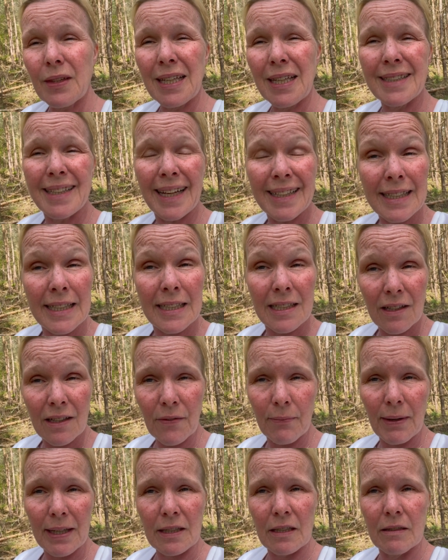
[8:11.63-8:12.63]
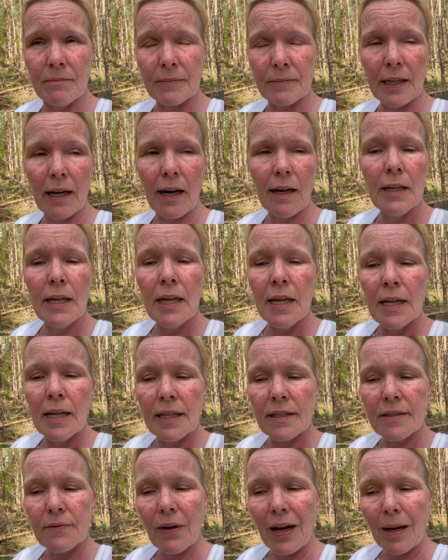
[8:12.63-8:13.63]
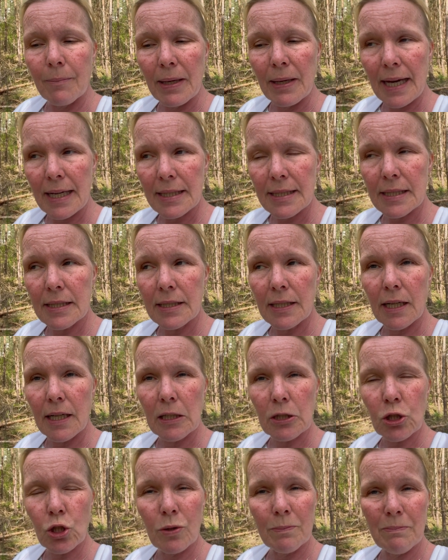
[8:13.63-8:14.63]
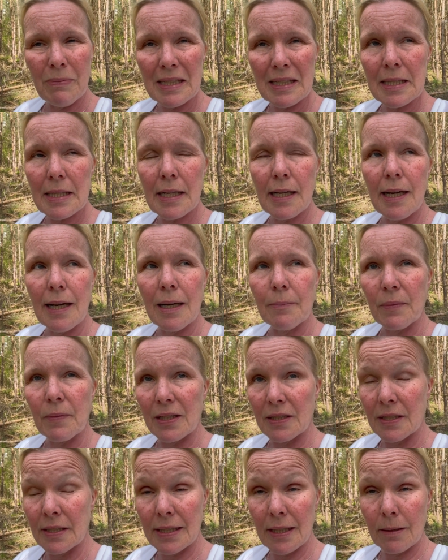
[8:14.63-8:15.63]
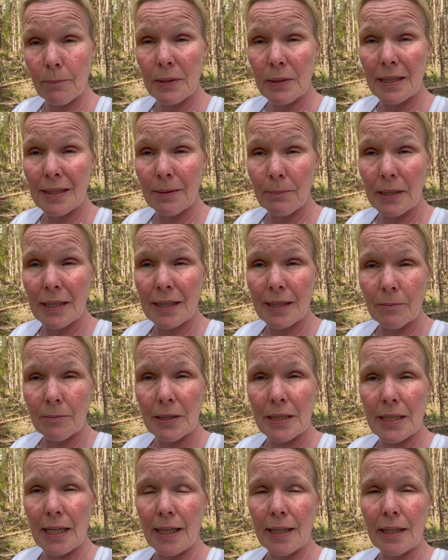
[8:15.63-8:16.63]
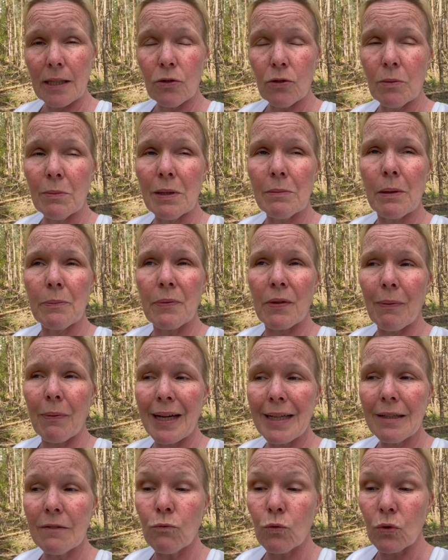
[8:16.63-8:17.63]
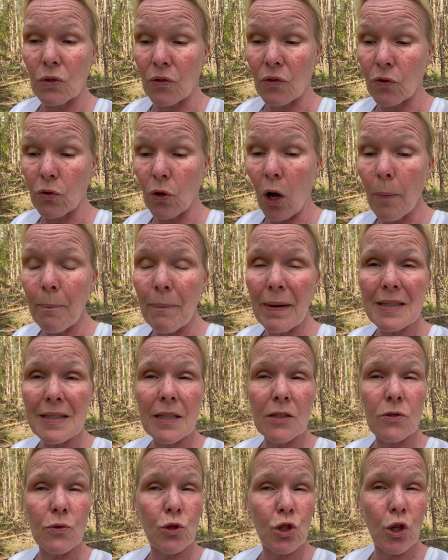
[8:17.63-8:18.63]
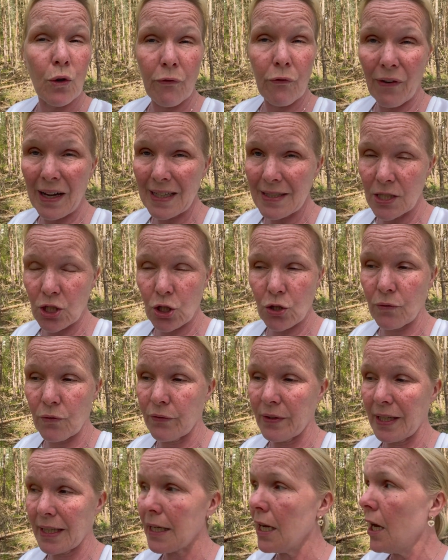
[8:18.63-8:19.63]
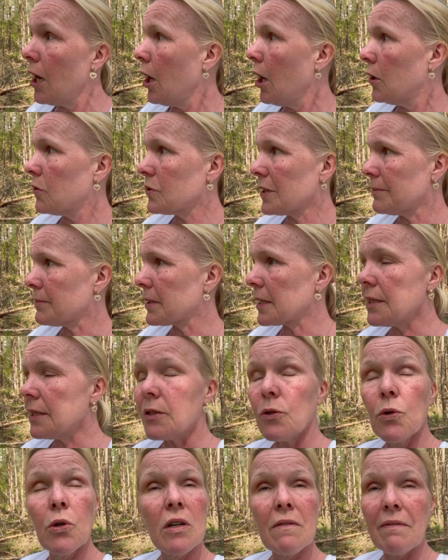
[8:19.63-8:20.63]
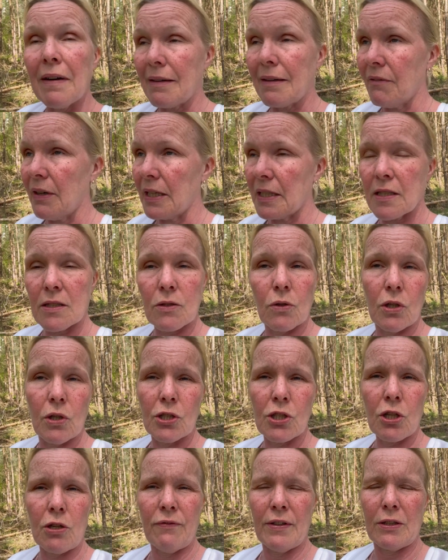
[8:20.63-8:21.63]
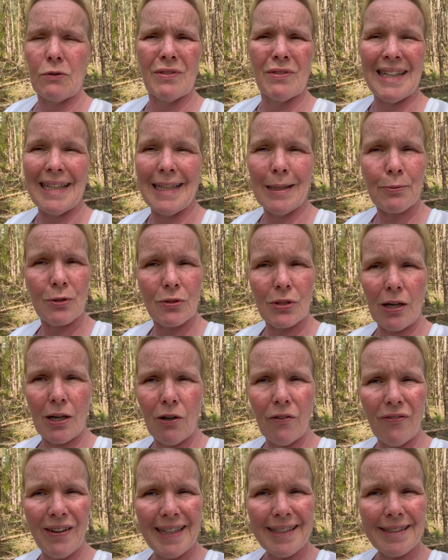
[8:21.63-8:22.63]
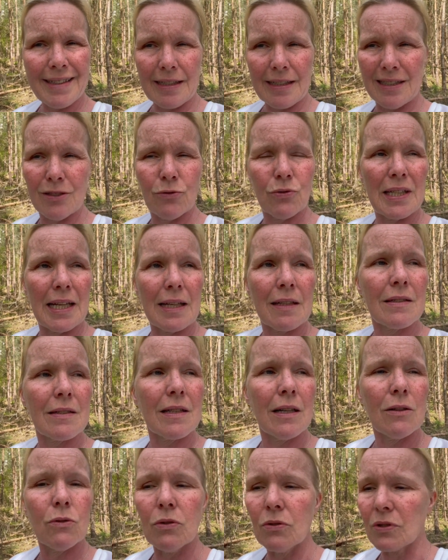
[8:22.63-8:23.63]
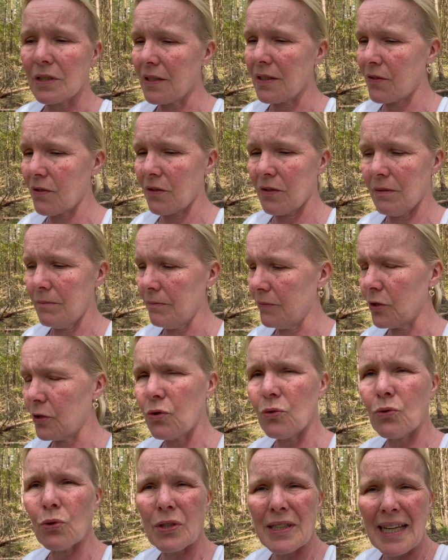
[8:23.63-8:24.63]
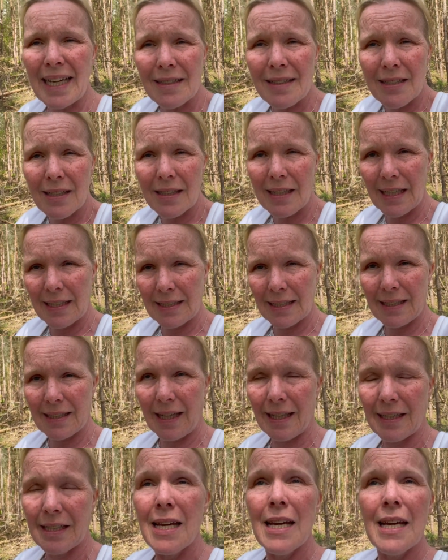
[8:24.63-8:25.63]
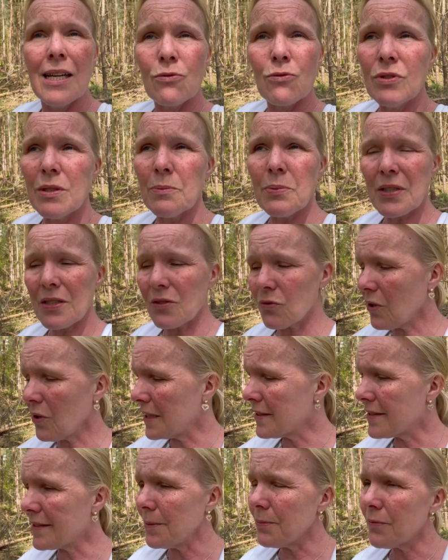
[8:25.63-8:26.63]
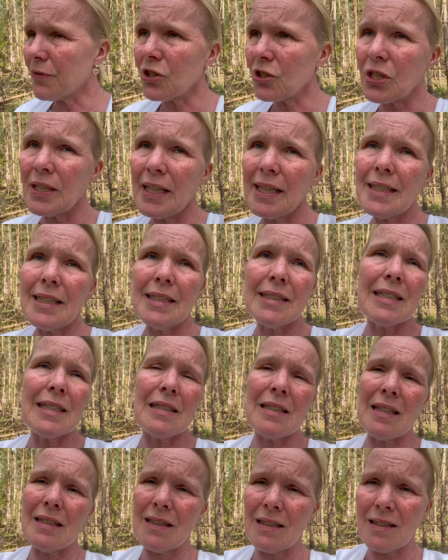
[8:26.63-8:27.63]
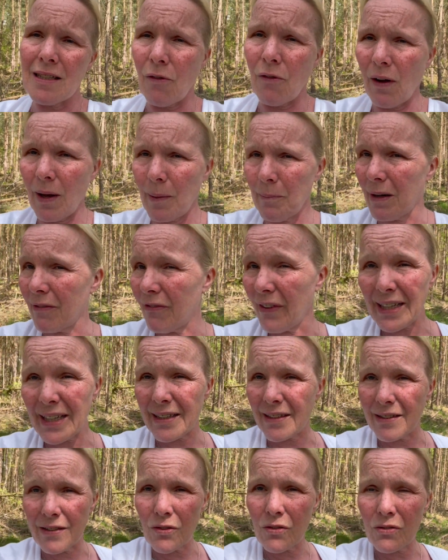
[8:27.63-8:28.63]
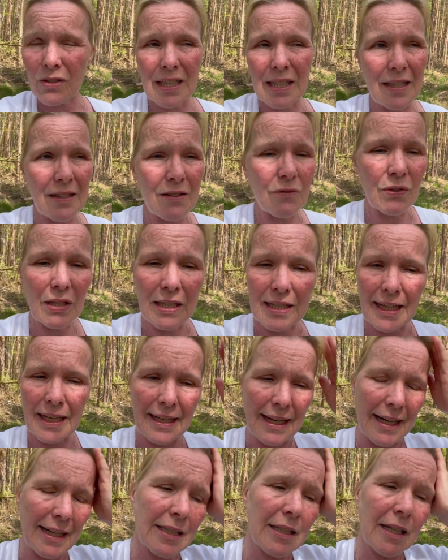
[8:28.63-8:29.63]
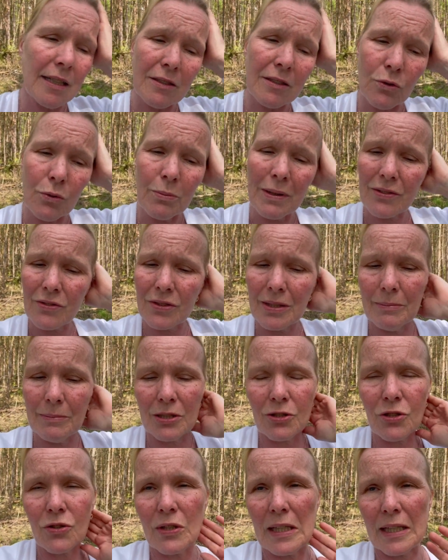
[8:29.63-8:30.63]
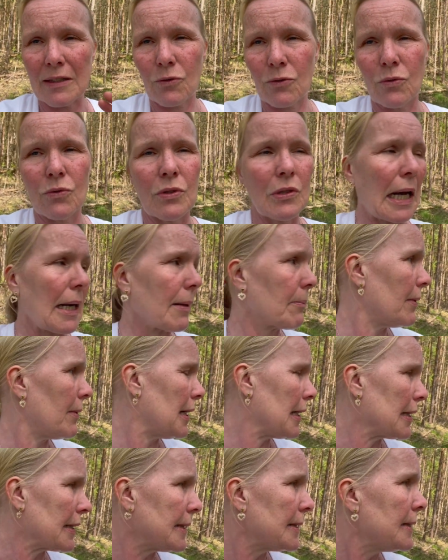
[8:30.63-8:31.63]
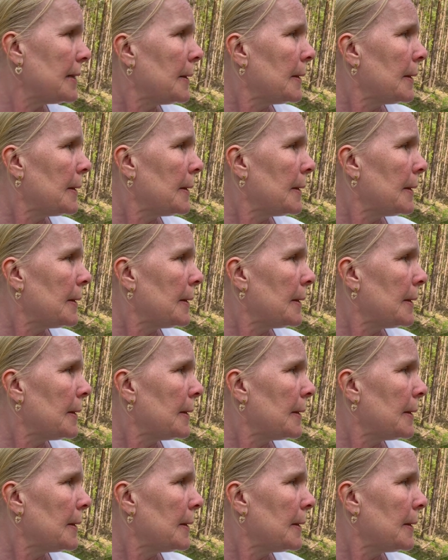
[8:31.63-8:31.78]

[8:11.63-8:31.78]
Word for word: dann ging das weg. Ja, es war am ersten Tag schon besser, als ich die Medikamente eingenommen habe. Am zweiten wurde es noch besser, so schon fast schon weg. Und am dritten irgendwann war das Geräusch auch weg. Und dann lebst du ja auch weiter. Ne? Du denkst ja, oh, das, ähm, du, du, denkst ja gar nicht dran. Du nimmst das so als selbstverständlich, dass das jetzt auf einmal weg ist und gehst dir dann deinen Alltag über. Also der Mensch ist ja so undankbar. Ne?